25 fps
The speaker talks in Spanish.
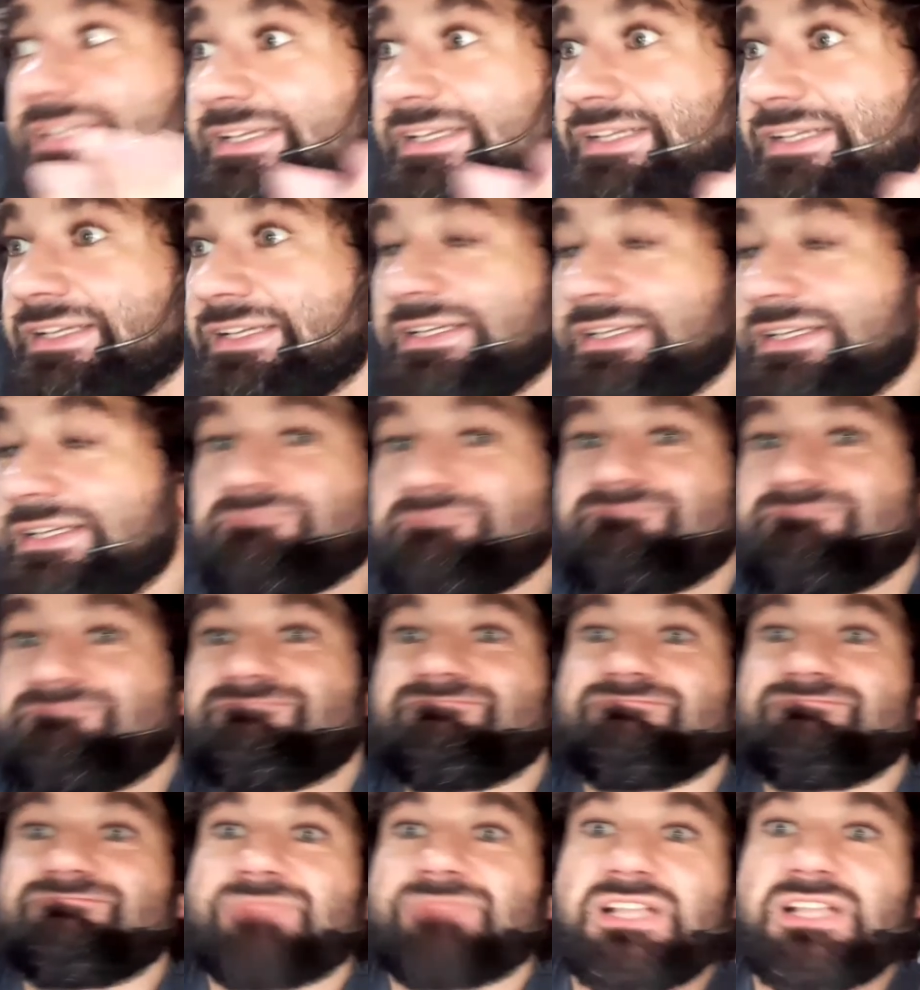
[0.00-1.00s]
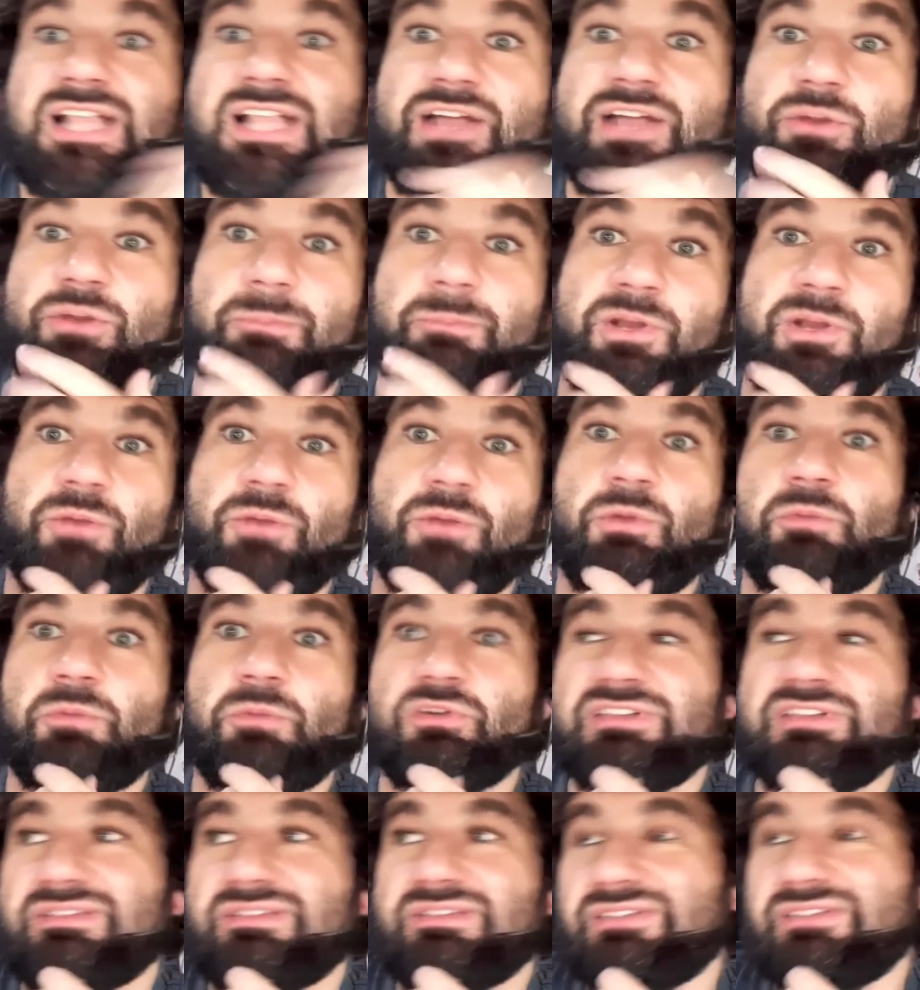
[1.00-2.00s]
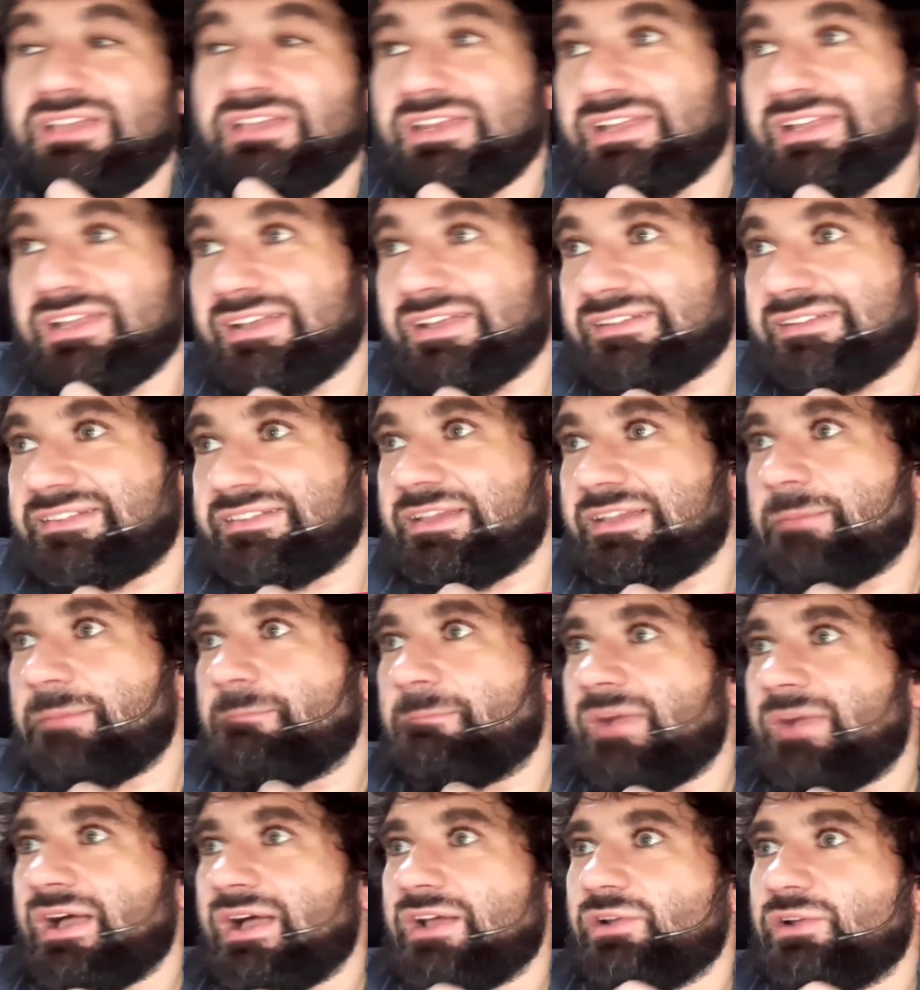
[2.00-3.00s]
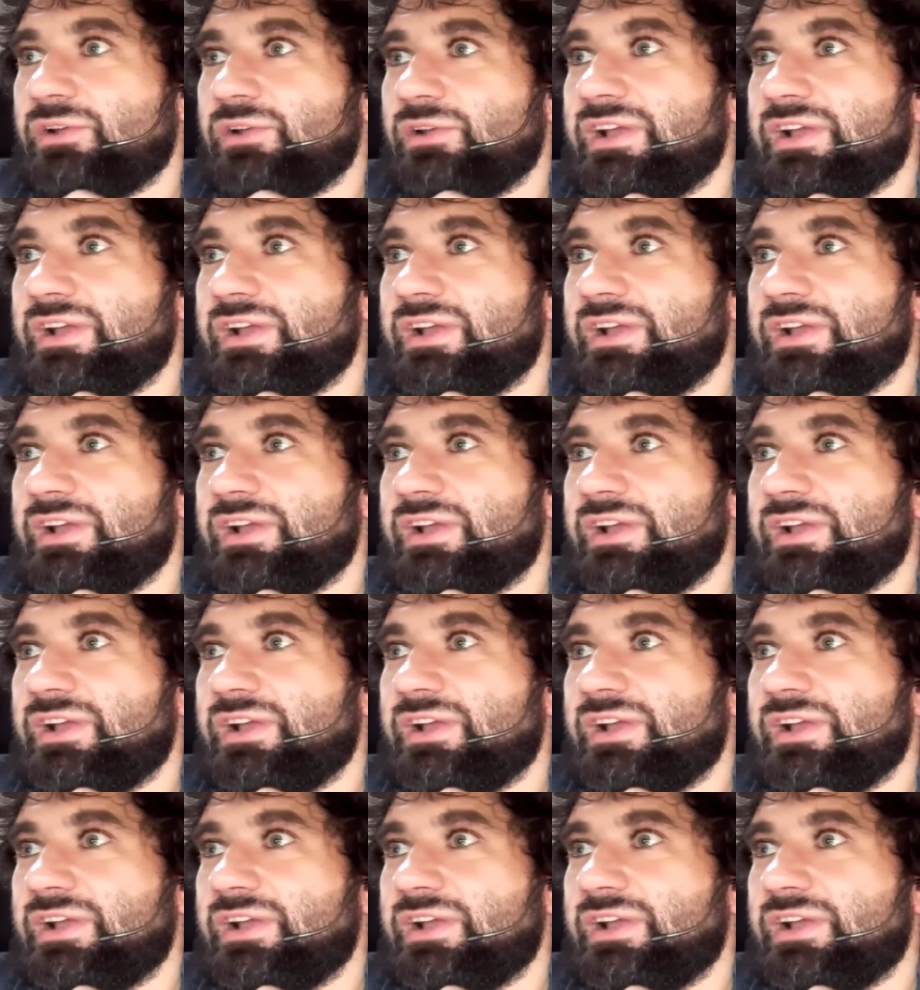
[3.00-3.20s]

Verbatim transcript: eh, claro, pero podemos decir que este paro y